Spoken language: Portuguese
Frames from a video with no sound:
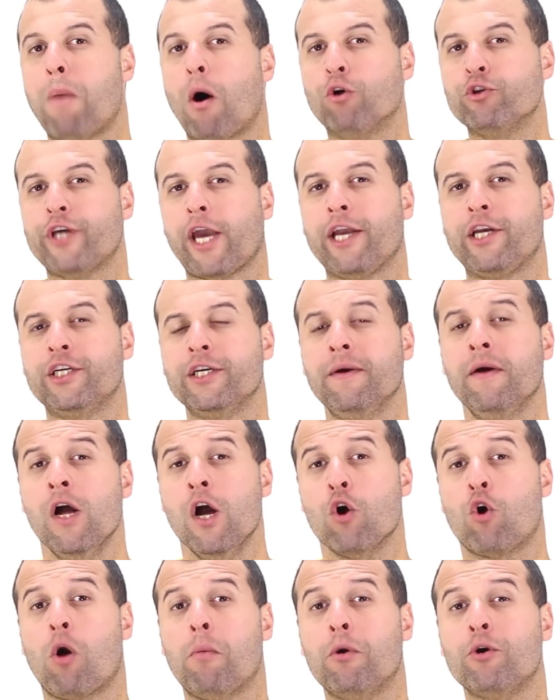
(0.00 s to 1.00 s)
Bom, gente,
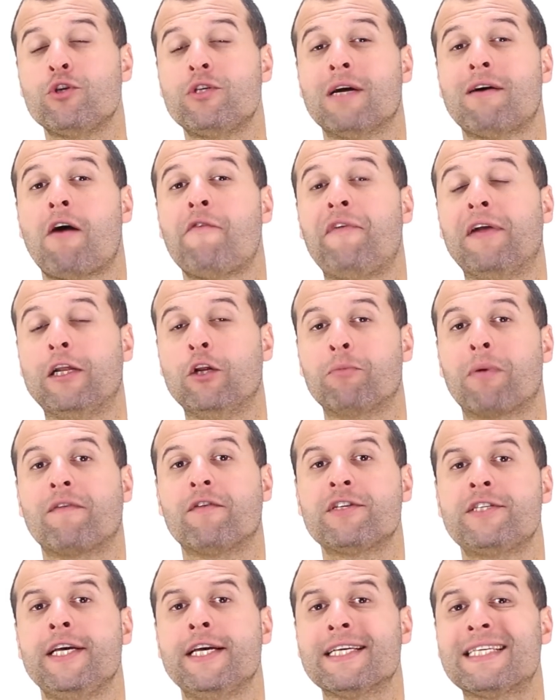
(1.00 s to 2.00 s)
como eu estava falando para
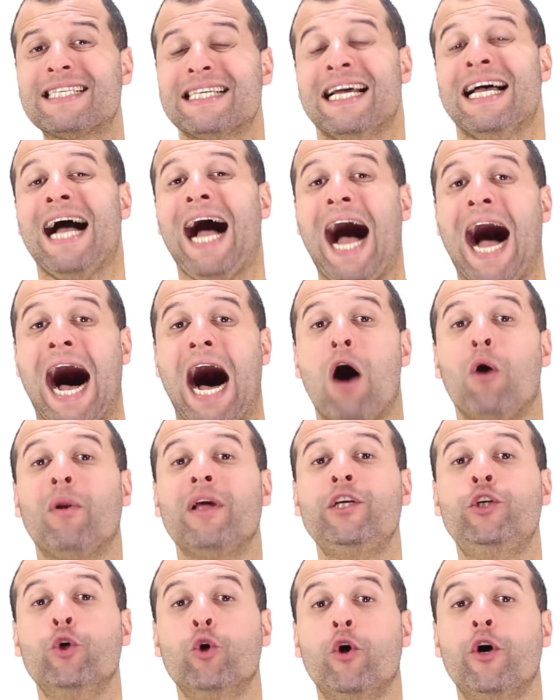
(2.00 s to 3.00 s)
vocês, a
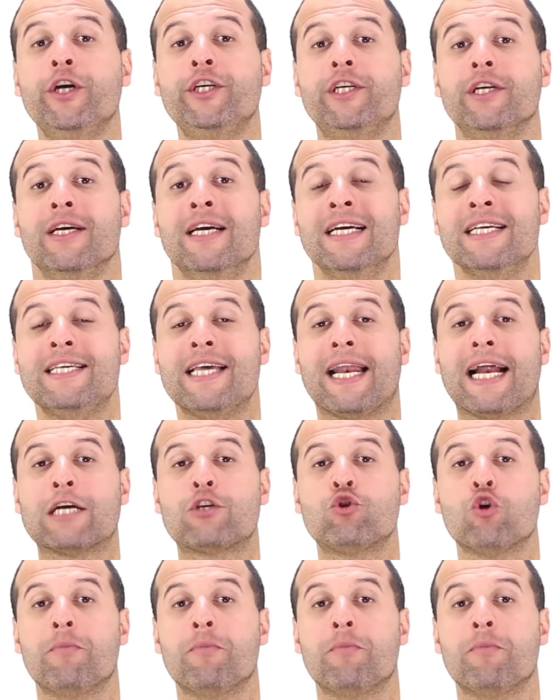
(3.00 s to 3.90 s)
aula de hoje será